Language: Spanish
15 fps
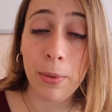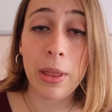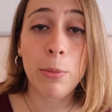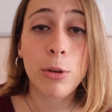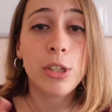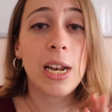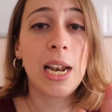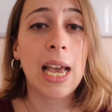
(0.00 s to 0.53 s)

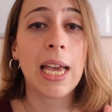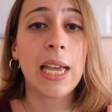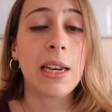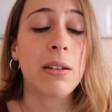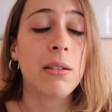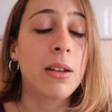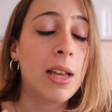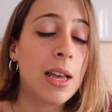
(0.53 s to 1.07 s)
Podemos
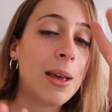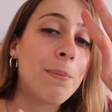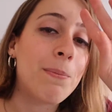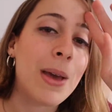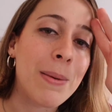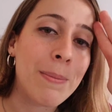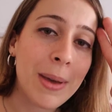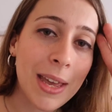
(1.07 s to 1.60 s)
elegir
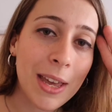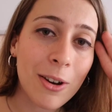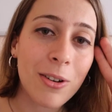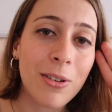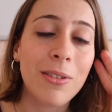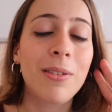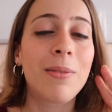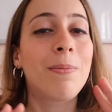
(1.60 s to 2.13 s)

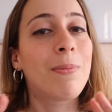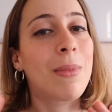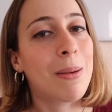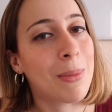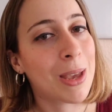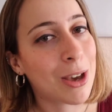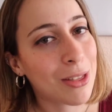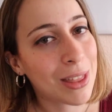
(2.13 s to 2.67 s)
memeo,
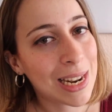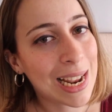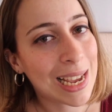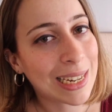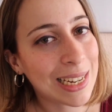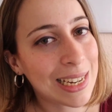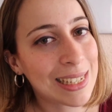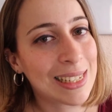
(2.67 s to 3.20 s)
memeo de
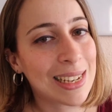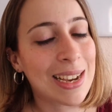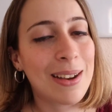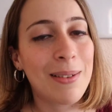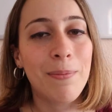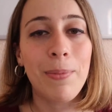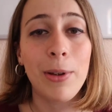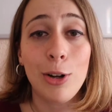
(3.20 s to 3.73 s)
la
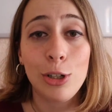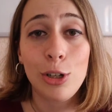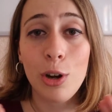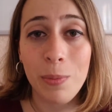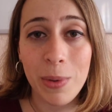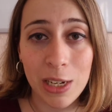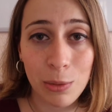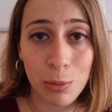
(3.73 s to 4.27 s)
risa, pero es
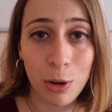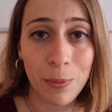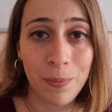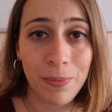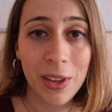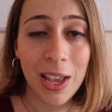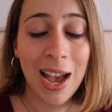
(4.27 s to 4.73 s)
lo mismo.